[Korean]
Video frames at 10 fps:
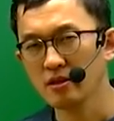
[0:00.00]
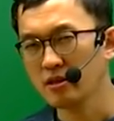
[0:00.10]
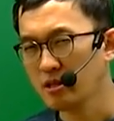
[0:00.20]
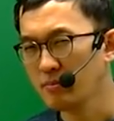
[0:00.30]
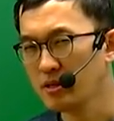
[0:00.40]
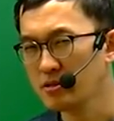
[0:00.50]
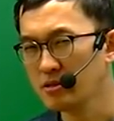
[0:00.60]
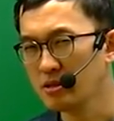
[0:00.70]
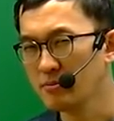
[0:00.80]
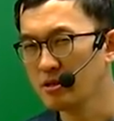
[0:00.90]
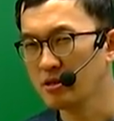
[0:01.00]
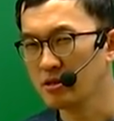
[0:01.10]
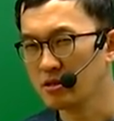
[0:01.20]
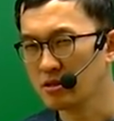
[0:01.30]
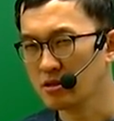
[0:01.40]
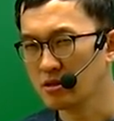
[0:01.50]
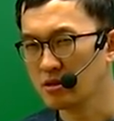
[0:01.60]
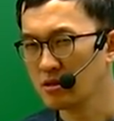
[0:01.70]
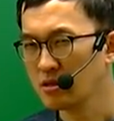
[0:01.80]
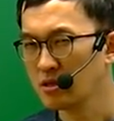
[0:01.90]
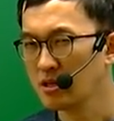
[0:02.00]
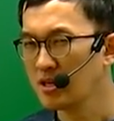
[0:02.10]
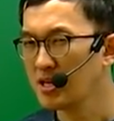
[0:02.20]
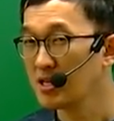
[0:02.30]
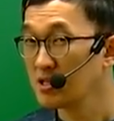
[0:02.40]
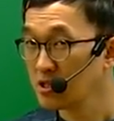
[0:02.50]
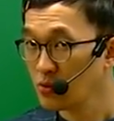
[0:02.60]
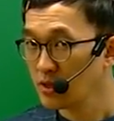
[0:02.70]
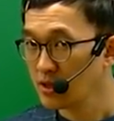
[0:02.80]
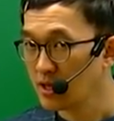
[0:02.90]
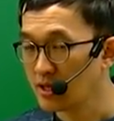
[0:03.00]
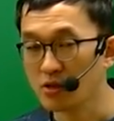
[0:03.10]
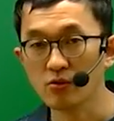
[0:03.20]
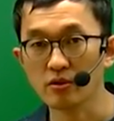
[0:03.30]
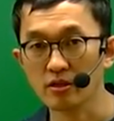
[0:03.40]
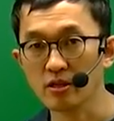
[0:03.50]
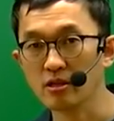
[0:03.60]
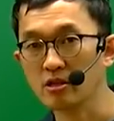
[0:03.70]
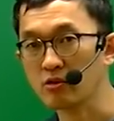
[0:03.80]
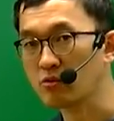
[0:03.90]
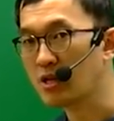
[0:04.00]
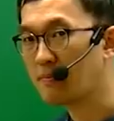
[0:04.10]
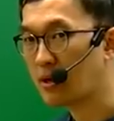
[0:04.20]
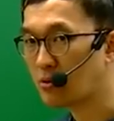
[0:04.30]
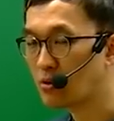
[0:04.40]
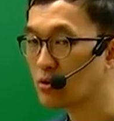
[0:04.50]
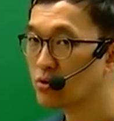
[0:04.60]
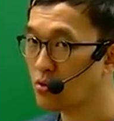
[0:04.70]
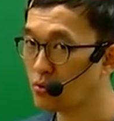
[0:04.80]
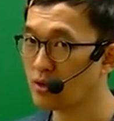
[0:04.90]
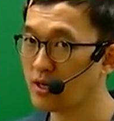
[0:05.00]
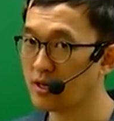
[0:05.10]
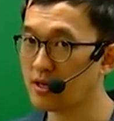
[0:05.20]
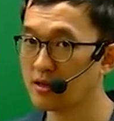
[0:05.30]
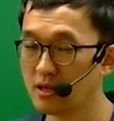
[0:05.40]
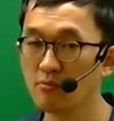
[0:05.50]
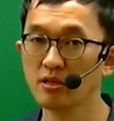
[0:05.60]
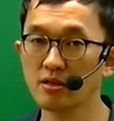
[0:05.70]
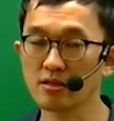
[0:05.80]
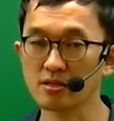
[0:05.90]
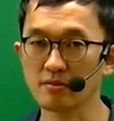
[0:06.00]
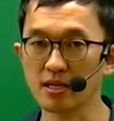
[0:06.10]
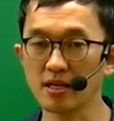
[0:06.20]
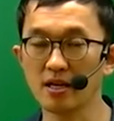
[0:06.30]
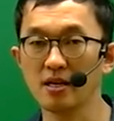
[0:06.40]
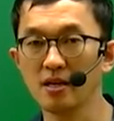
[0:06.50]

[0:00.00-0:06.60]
이번 시험을 특히나 쉬웠다라고 느꼈던 이유가 바로 독해 때문인 것 같습니다.